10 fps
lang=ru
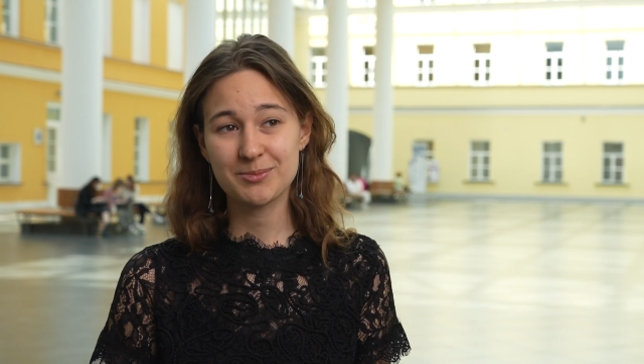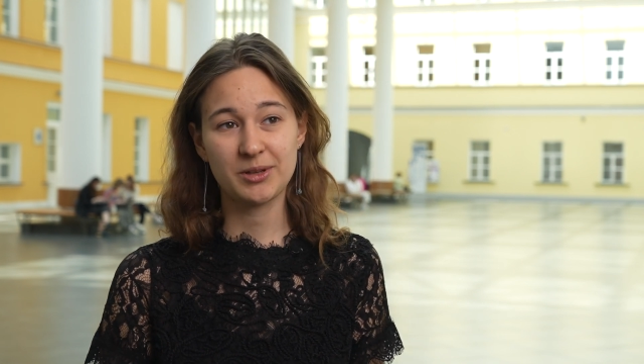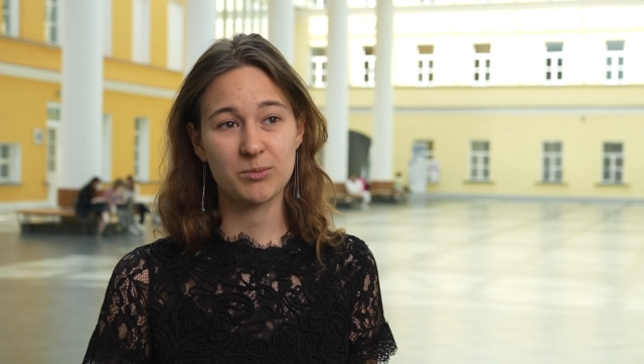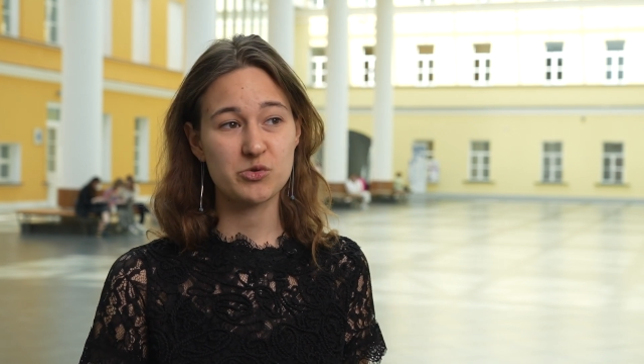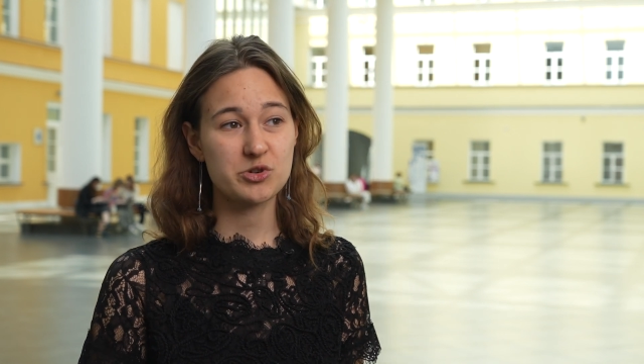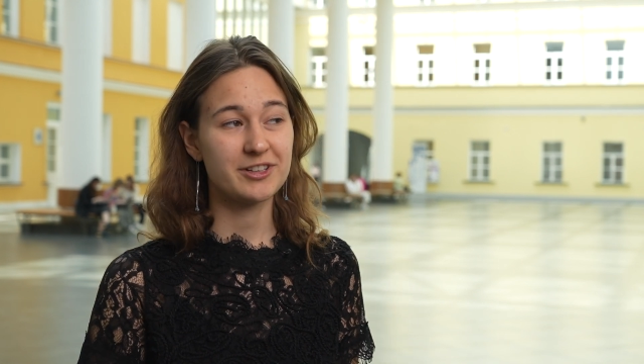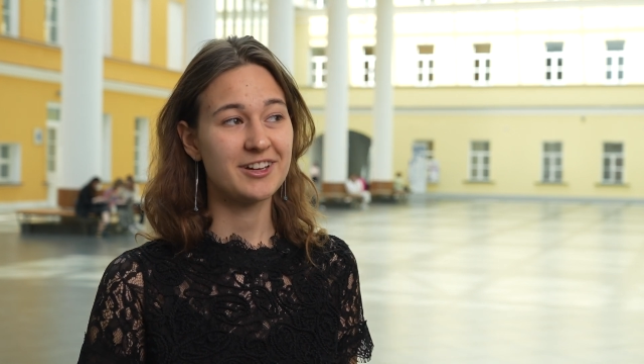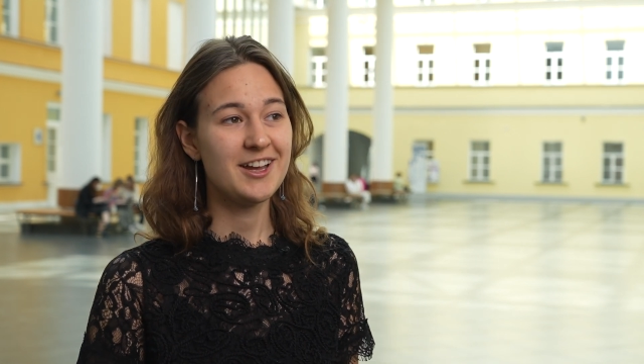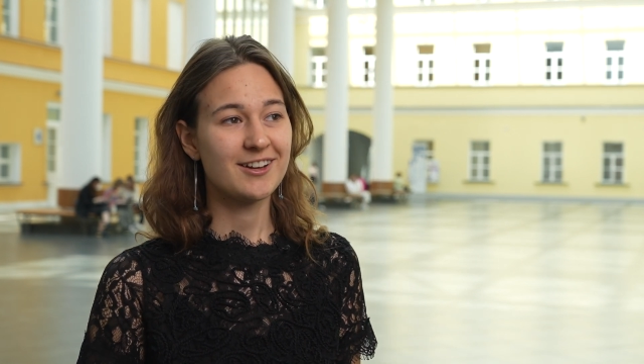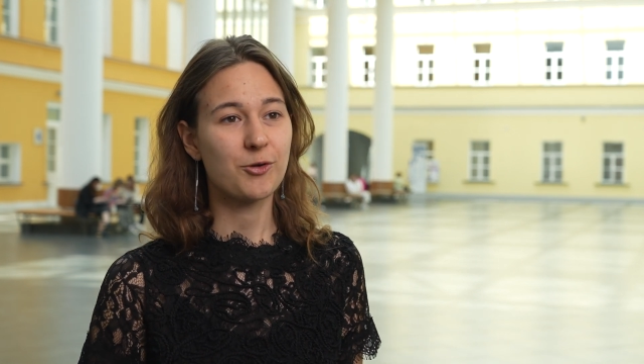потому что
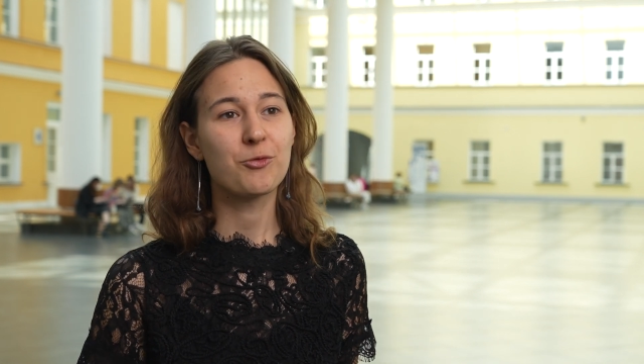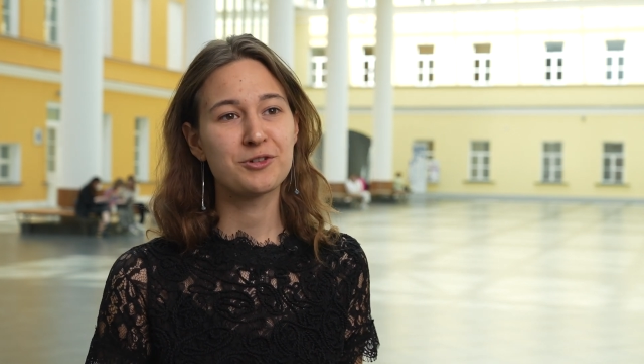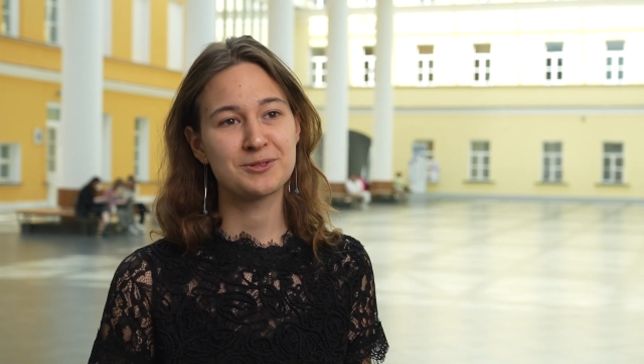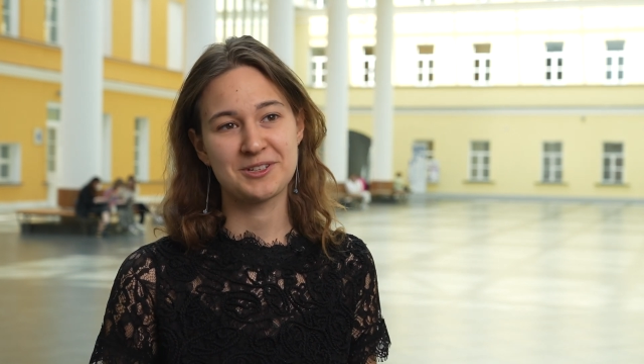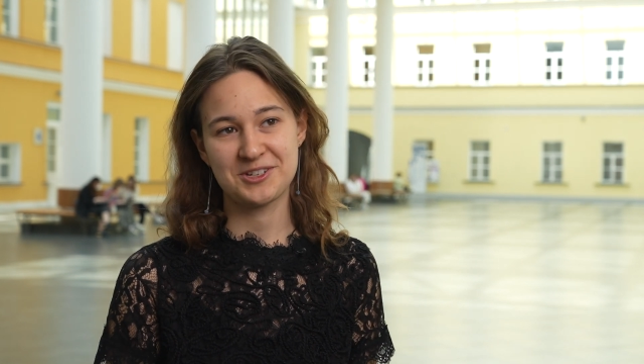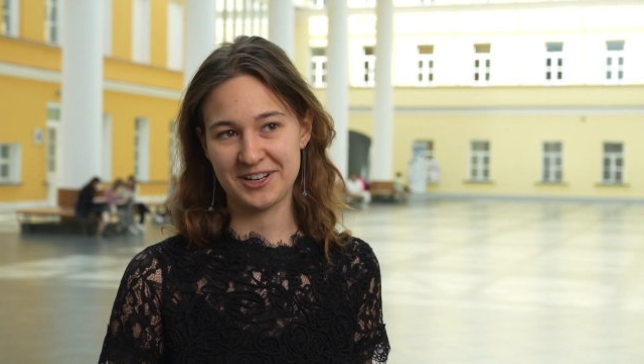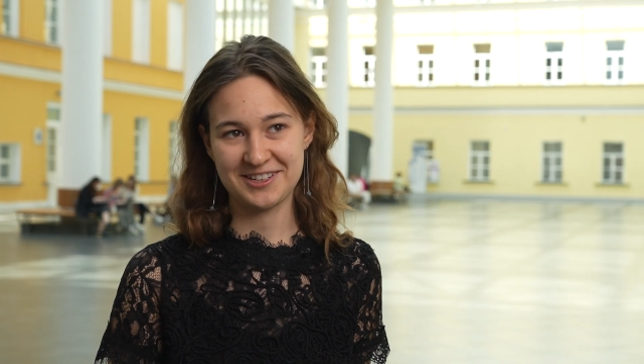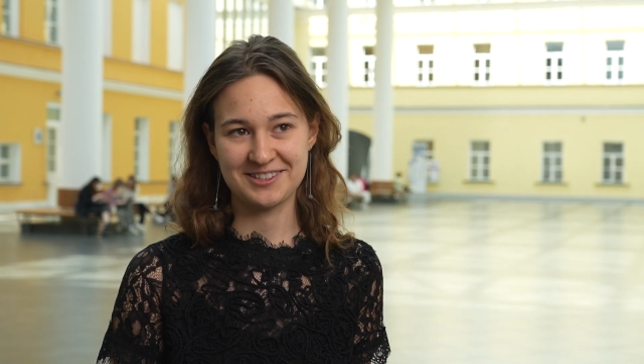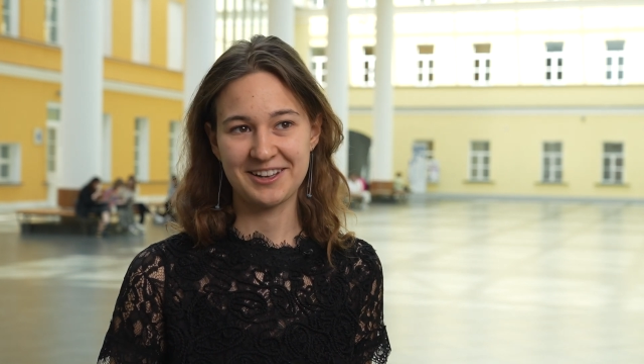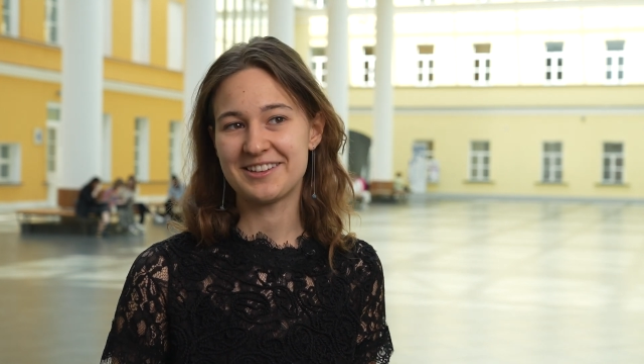какую-то
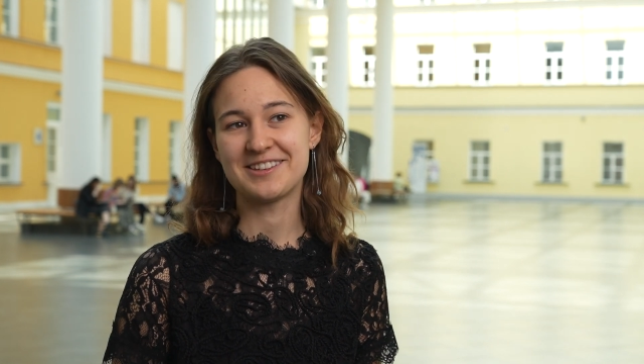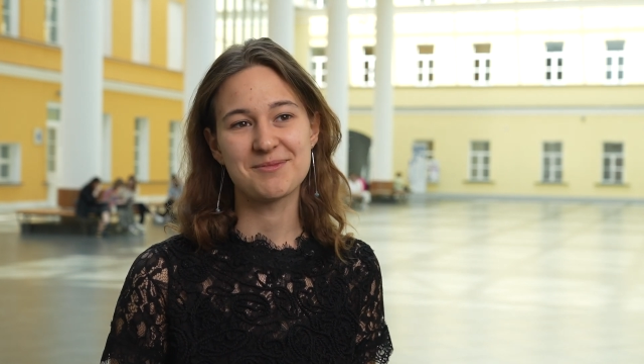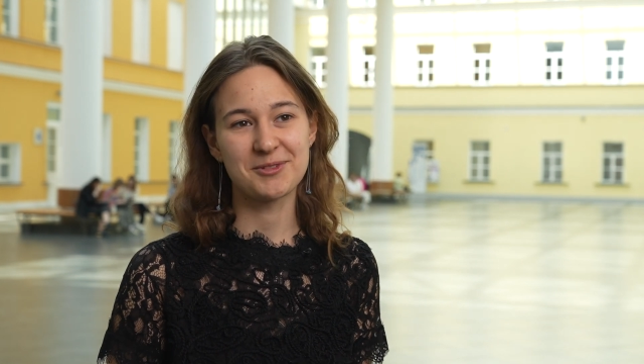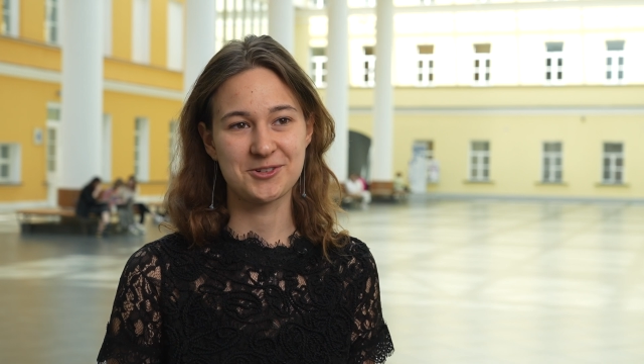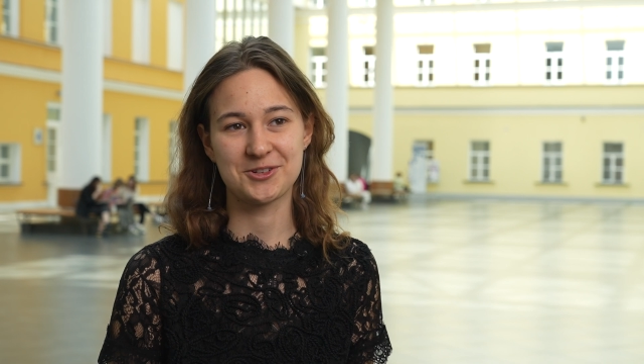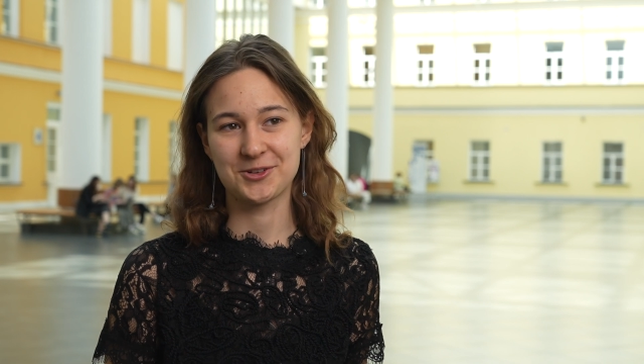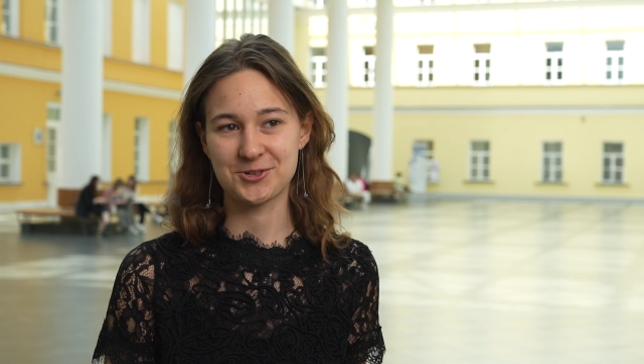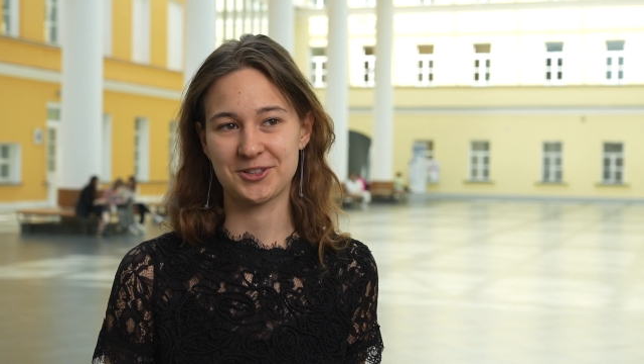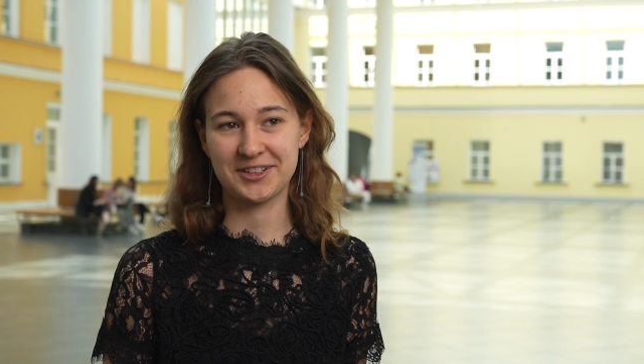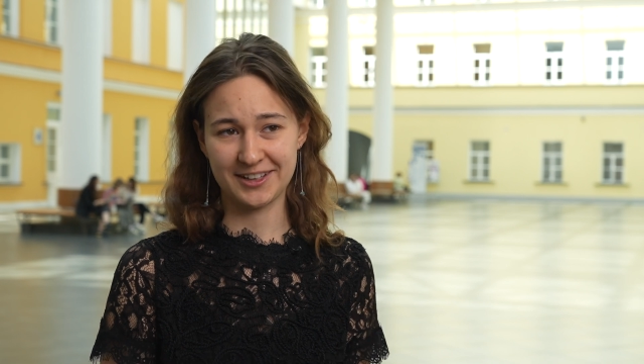часть знаний я получила
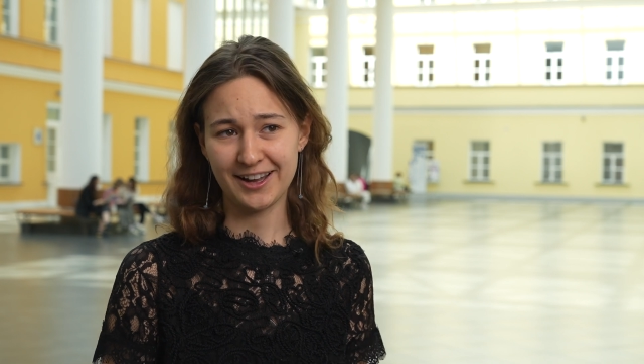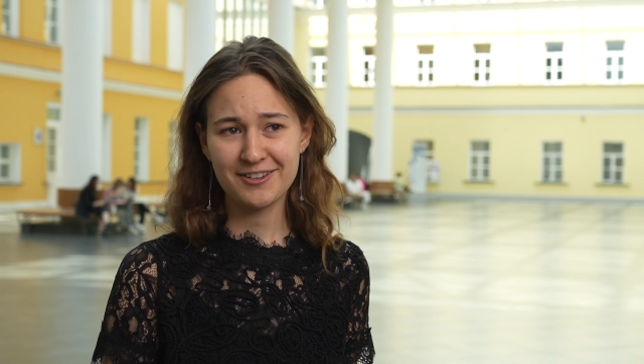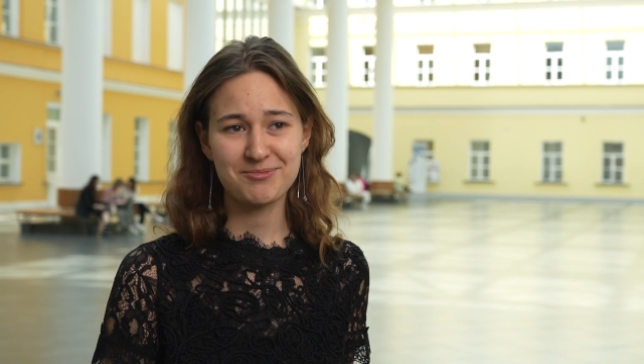еще тогда,